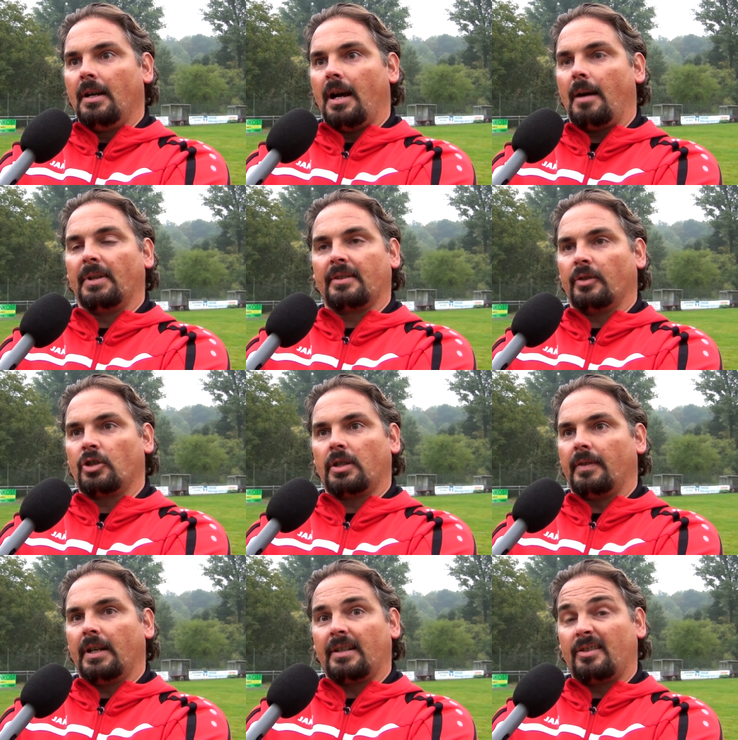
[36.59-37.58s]
Aber
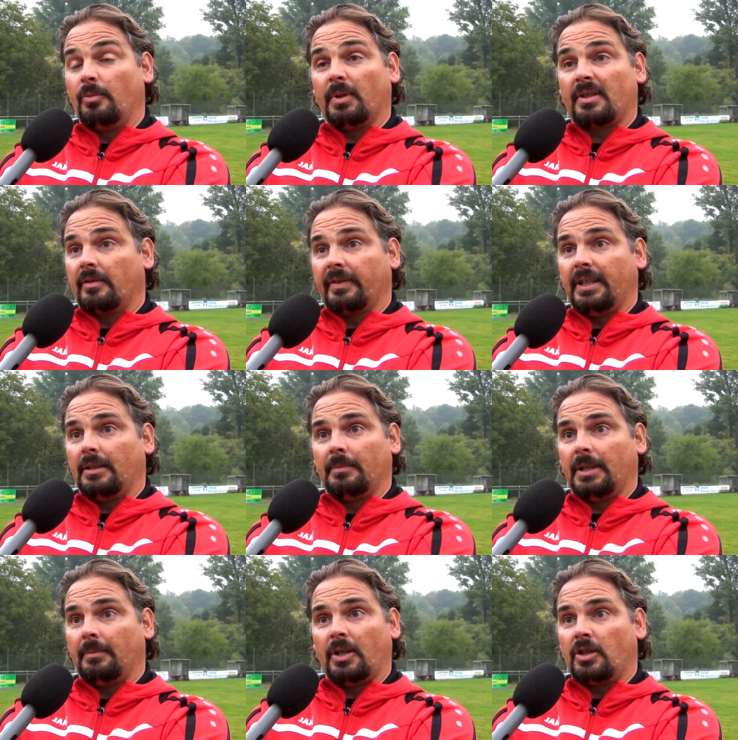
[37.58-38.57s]
ansonsten war ich super zufrieden.
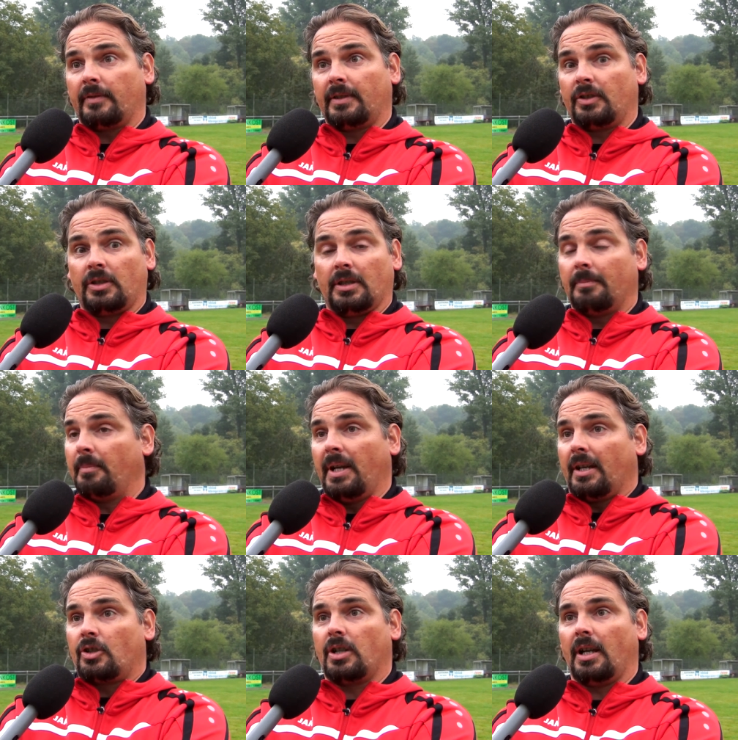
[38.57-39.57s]
Meine Mannschaft ist hier
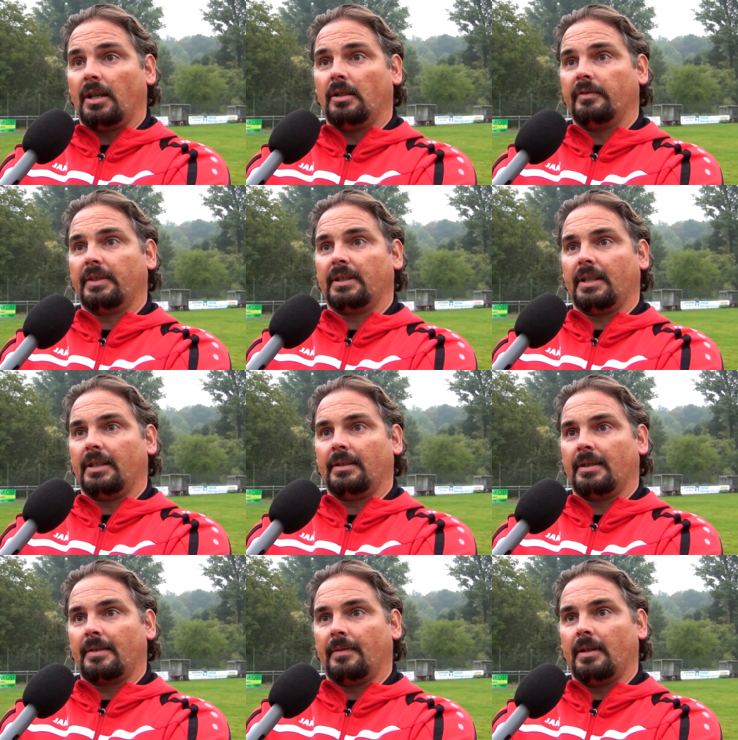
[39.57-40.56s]
bärenstark aufgetreten.
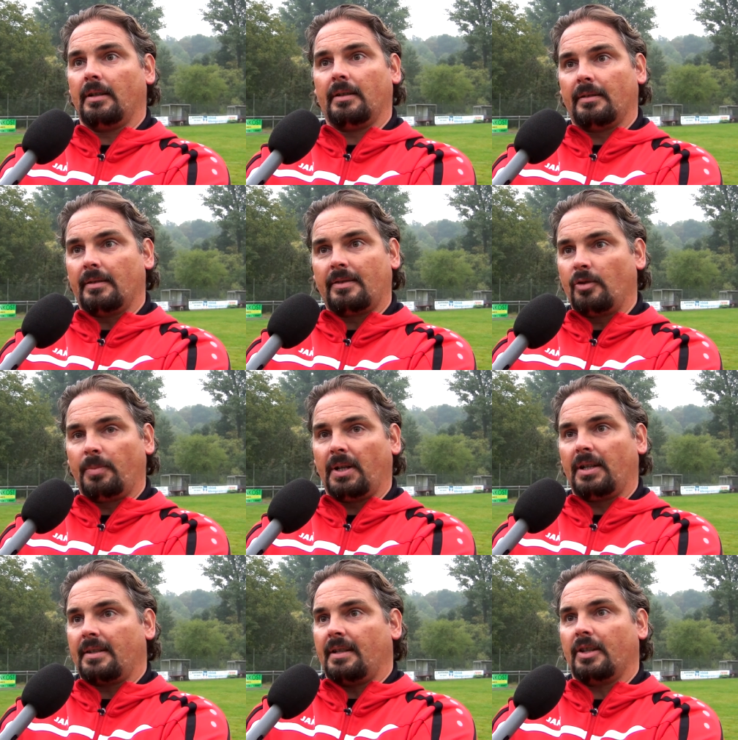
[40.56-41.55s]
Das war super
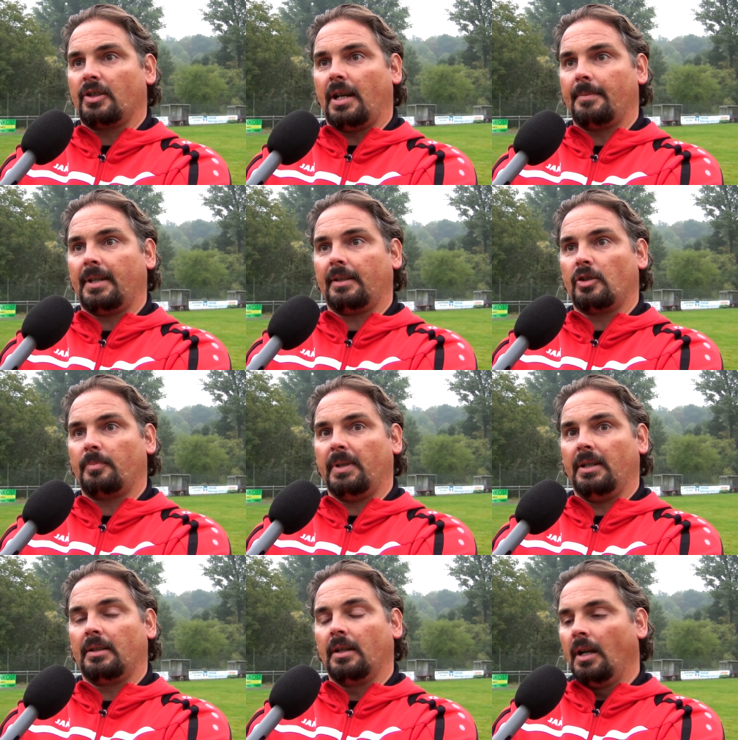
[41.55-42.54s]
klasse erste Halbzeit
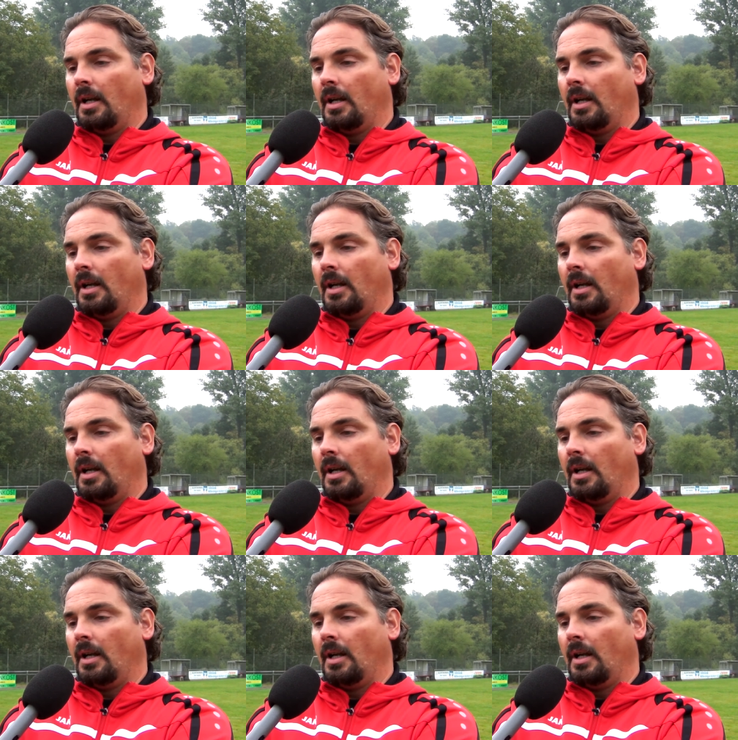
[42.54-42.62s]
gespielt.